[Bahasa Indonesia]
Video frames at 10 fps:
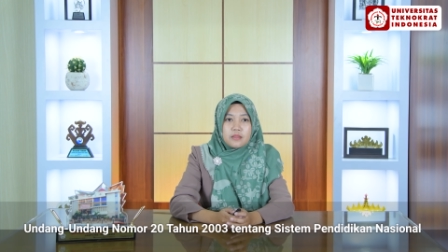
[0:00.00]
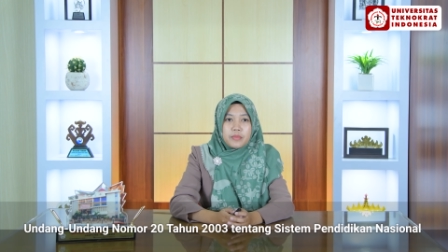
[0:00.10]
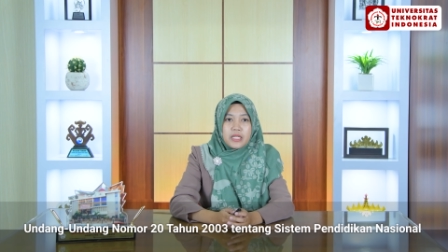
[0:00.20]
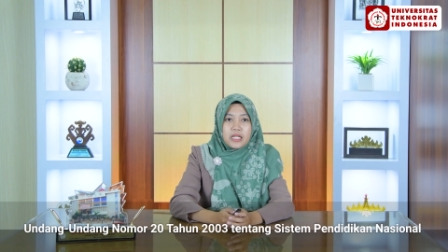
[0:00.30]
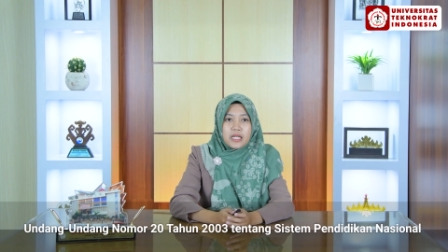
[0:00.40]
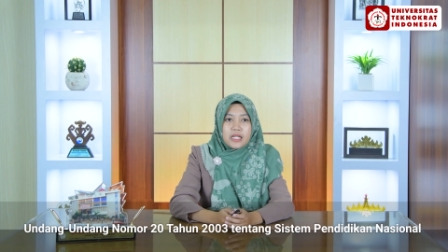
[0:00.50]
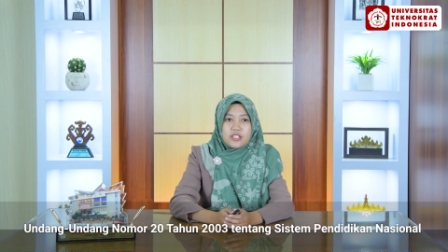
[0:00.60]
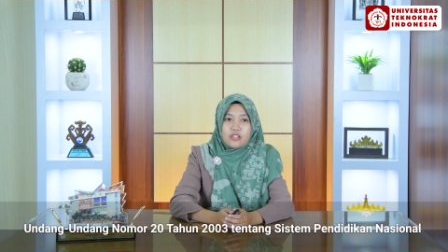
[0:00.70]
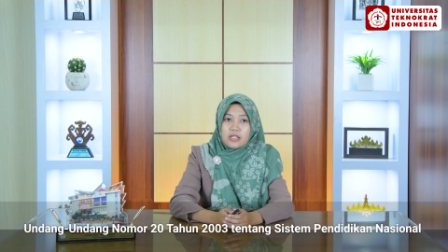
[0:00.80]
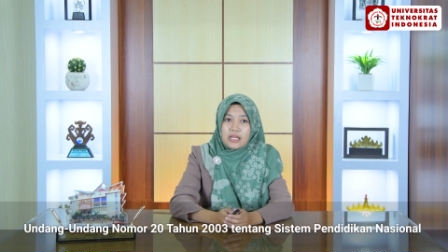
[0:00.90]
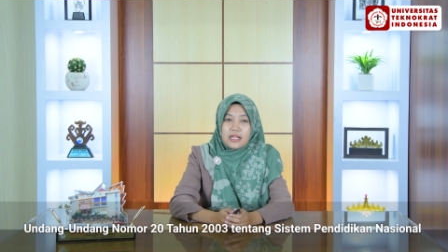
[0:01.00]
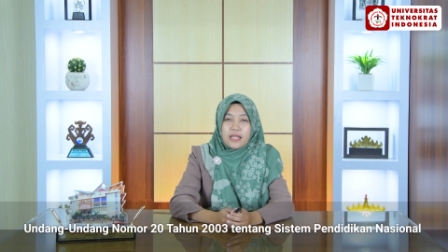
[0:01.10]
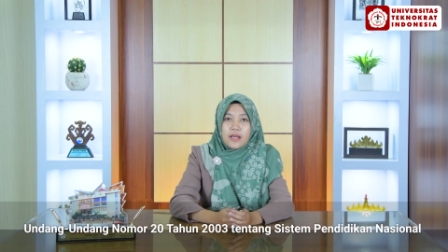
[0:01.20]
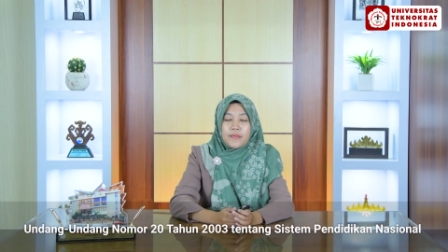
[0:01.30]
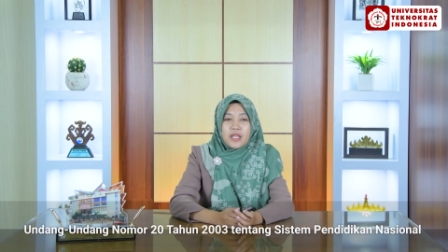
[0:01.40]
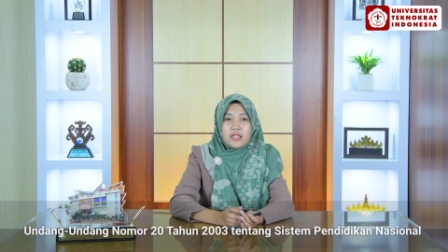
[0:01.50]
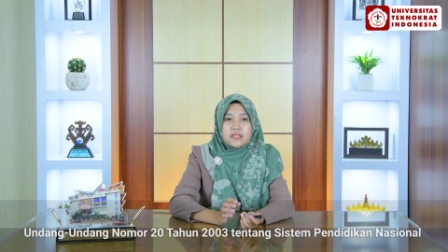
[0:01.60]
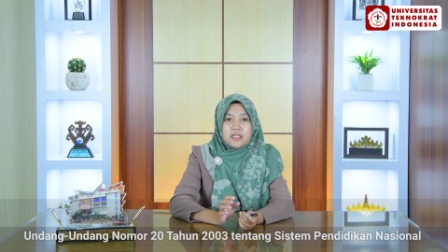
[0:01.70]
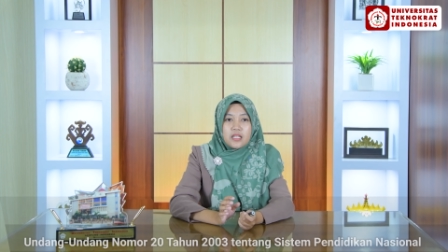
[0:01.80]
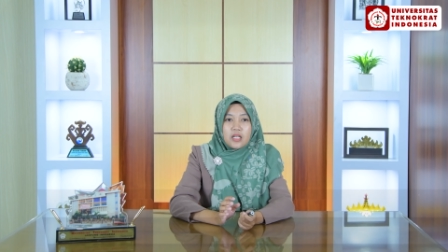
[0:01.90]
Pendidikan Nasional ya,
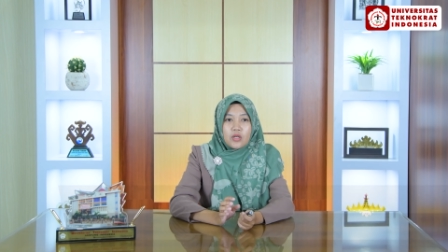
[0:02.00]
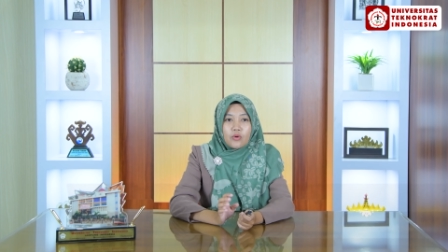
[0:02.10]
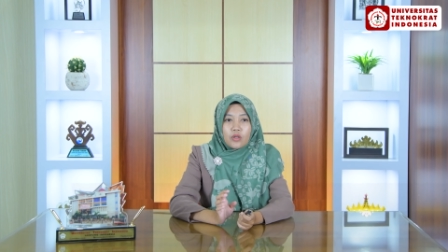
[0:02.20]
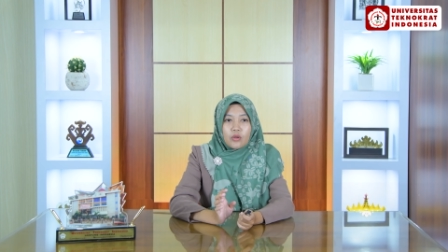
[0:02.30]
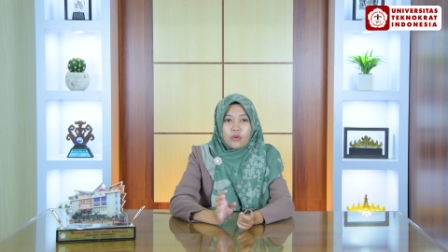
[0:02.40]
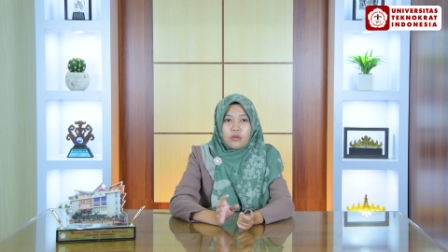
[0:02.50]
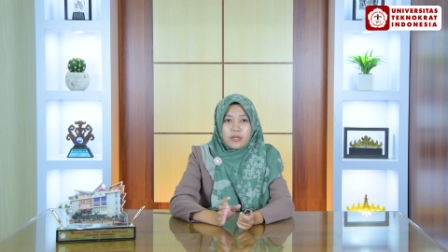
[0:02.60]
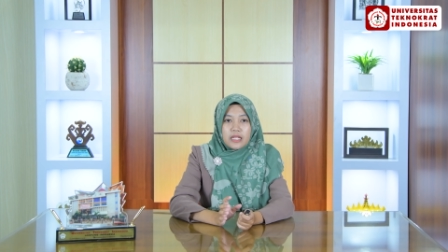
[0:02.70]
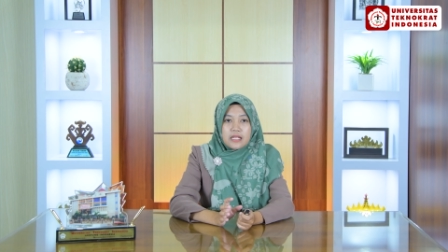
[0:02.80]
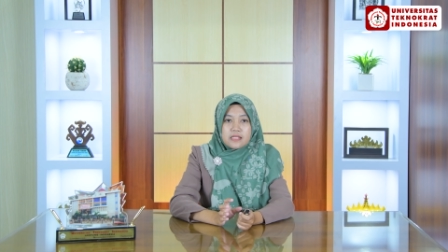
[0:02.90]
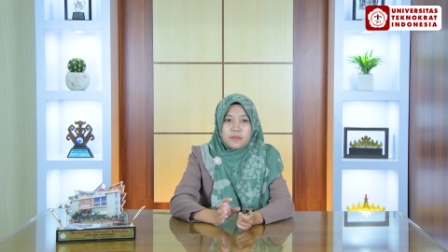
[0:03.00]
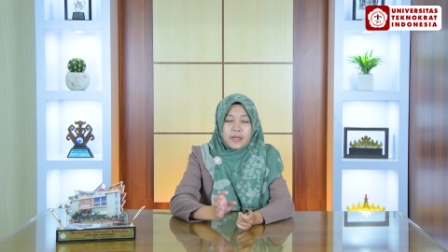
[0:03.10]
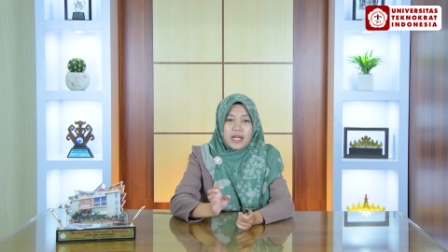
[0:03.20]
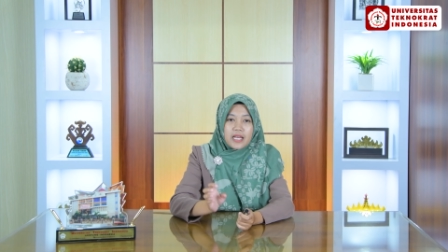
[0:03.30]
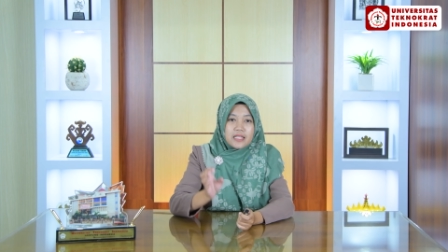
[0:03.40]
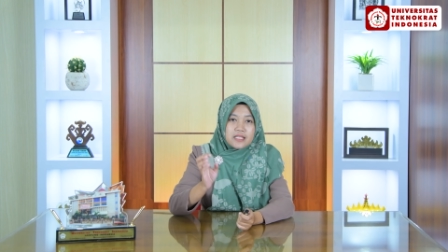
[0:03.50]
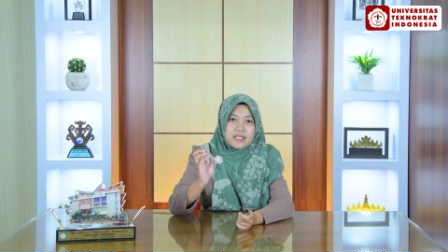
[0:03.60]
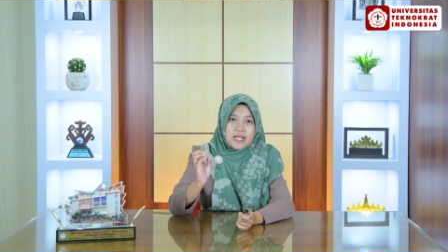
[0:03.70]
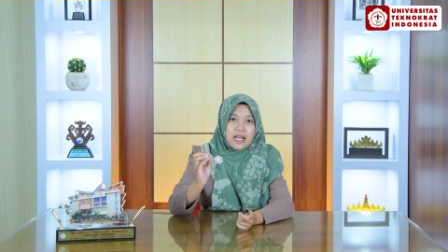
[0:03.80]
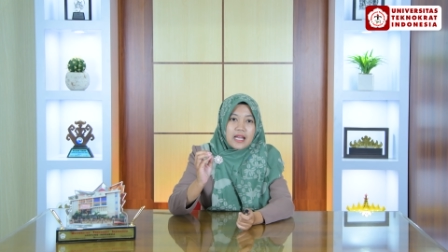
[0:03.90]
jadi kurikulum adalah seperangkat
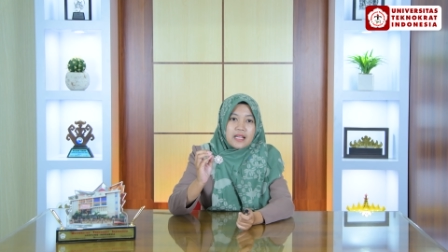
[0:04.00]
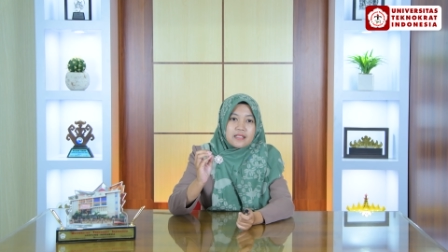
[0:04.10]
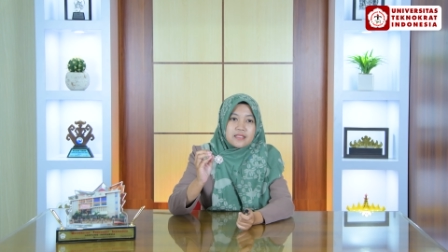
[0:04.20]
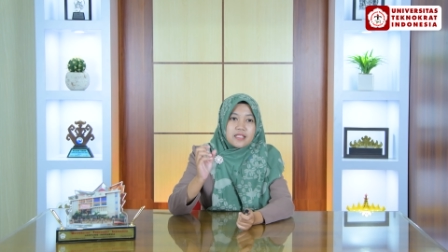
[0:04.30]
rencana.